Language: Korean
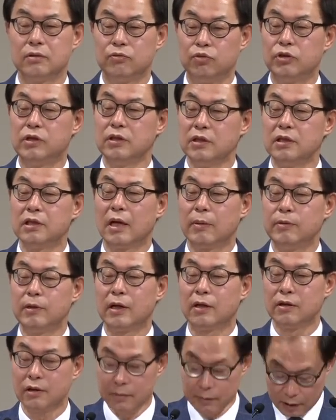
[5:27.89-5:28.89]
굳이
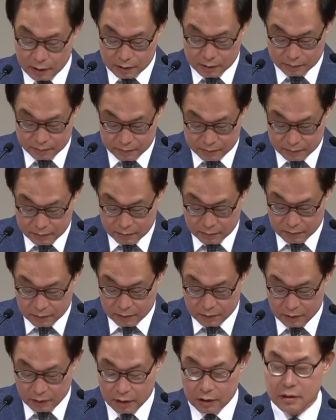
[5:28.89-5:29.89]
응답이라 그러면
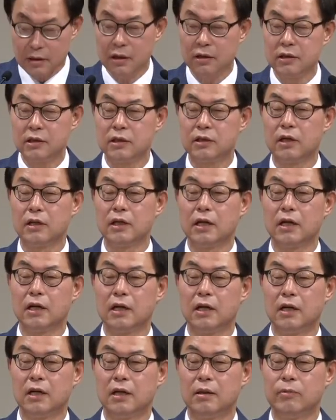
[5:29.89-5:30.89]
일상을
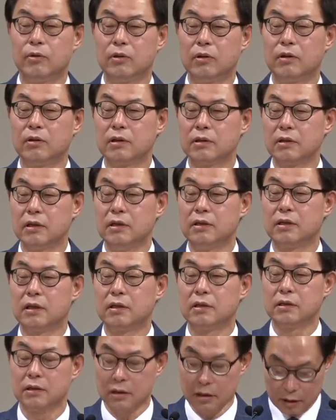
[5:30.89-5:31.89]
지켜내라 뭐 그런 거였어요.
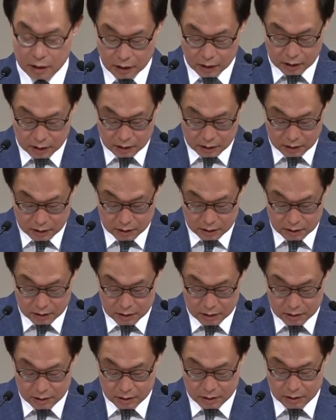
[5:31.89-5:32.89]
일상을 지켜내라.
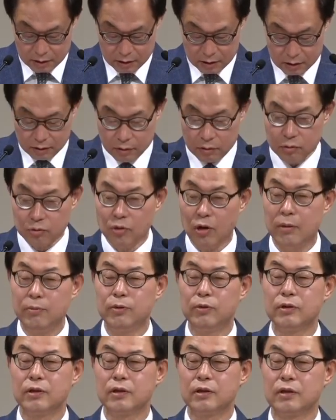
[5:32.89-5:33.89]
그리고 또
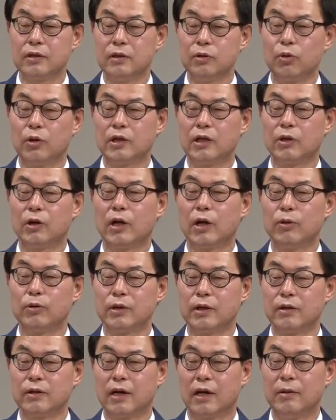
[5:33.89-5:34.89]
한 번 기도가 더
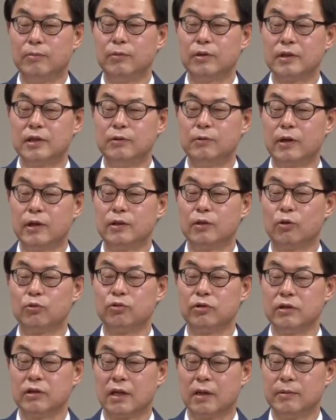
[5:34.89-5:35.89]
나오더라고요. 한 번 기회를 더
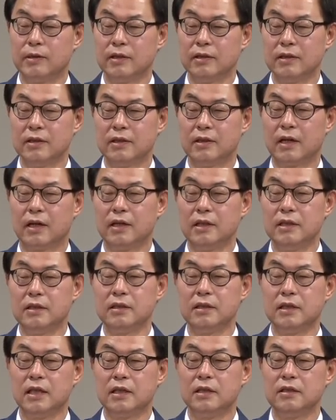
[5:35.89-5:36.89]
주신다면 내가
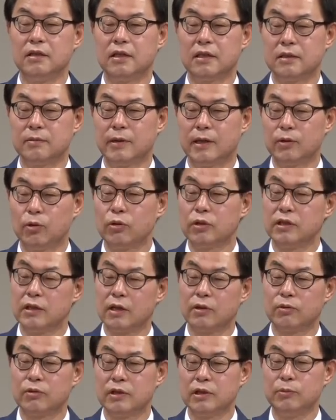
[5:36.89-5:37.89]
희스기야 싫어하지만
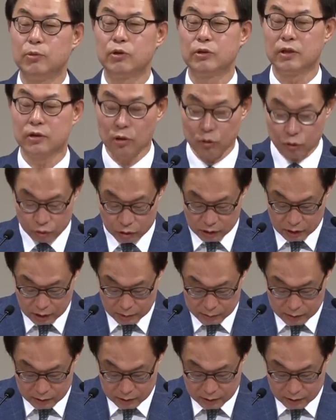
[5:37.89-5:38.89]
혹시라도 15년 더
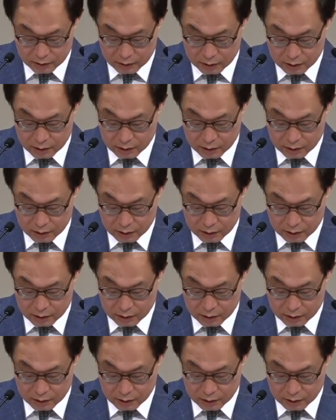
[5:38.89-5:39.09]
주신다면